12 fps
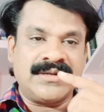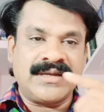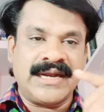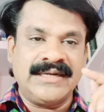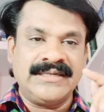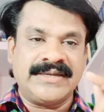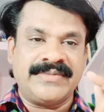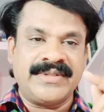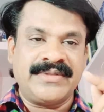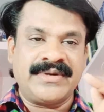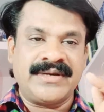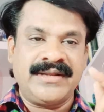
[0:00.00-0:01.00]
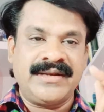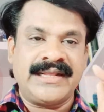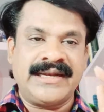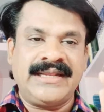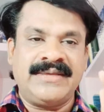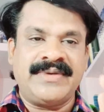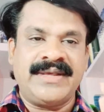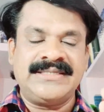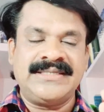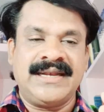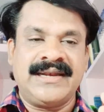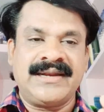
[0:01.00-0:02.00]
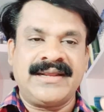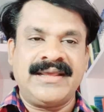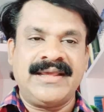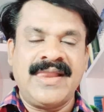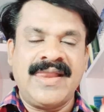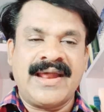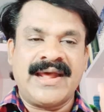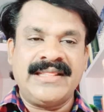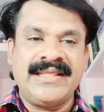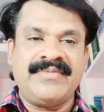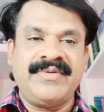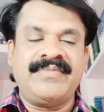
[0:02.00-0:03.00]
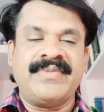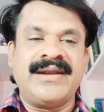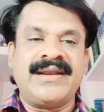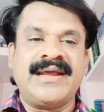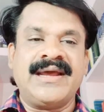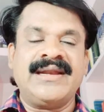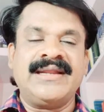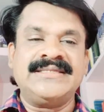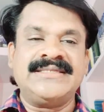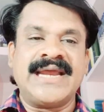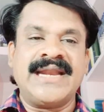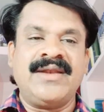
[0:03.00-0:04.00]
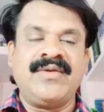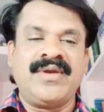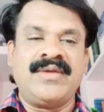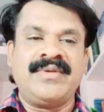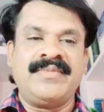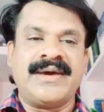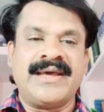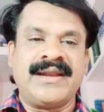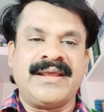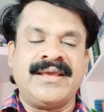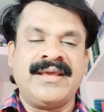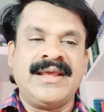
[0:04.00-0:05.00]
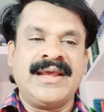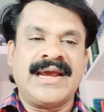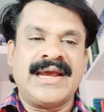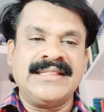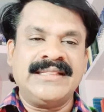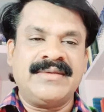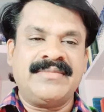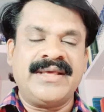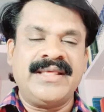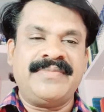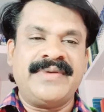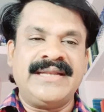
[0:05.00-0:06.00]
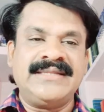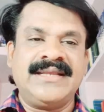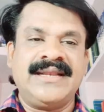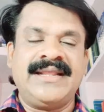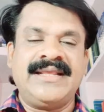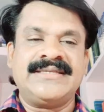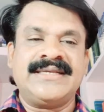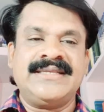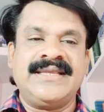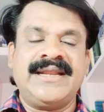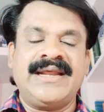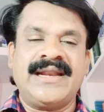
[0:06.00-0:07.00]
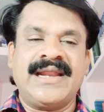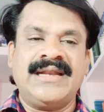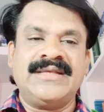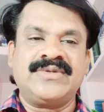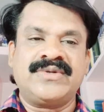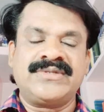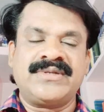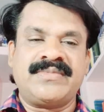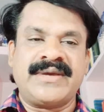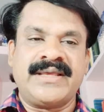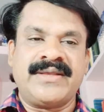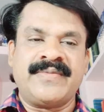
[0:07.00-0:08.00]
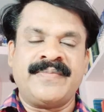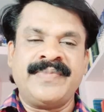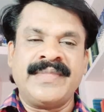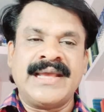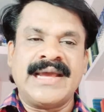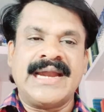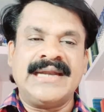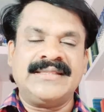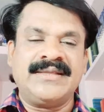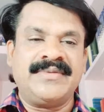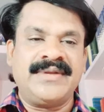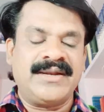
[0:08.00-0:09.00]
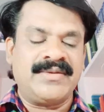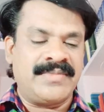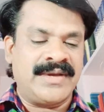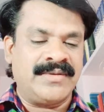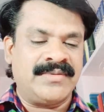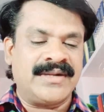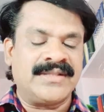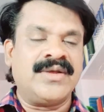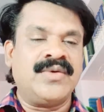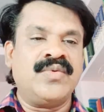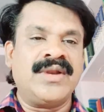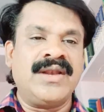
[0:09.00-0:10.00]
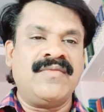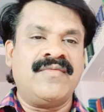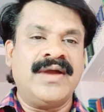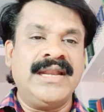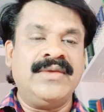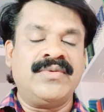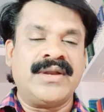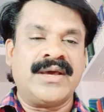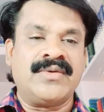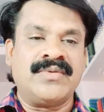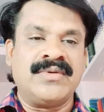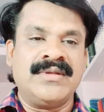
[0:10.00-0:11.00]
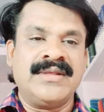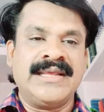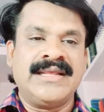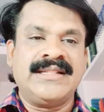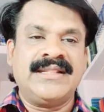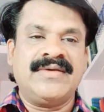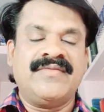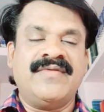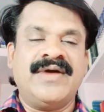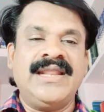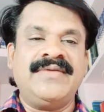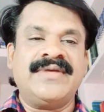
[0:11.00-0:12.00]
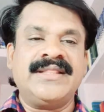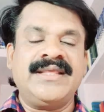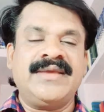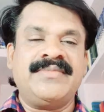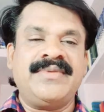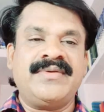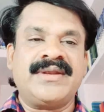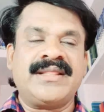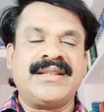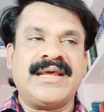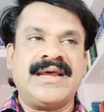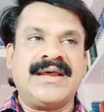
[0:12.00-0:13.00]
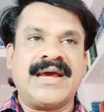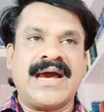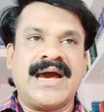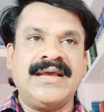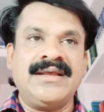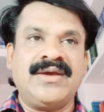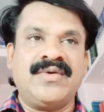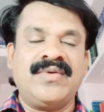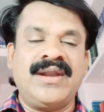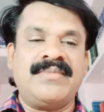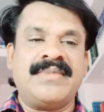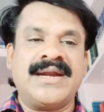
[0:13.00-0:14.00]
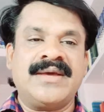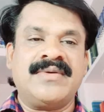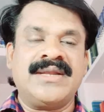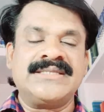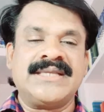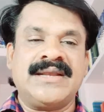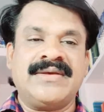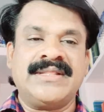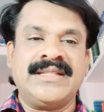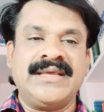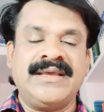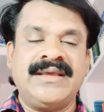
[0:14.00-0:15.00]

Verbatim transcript: கண் சம்மந்தப்பட்டதுக்கு நிறைய பயிற்சிகள் இருக்குது அது எப்படி பண்ணுறாங்கன்னு சேனலுக்குள்ளே போய் பாருங்கள் அந்த மாதிரி பயிற்சிகள் நீங்கள் செஞ்சிங்கன்னா நல்ல சுறுசுறுப்பாகிடும் அடுத்தபடியாக நம்ம பார்க்க போகிறோம்னா உடல் வலி உண்டாகும் இந்த வலி வந்து எப்படி வருதுன்னா அங்கே உள்ள மன உளைச்சலை வந்து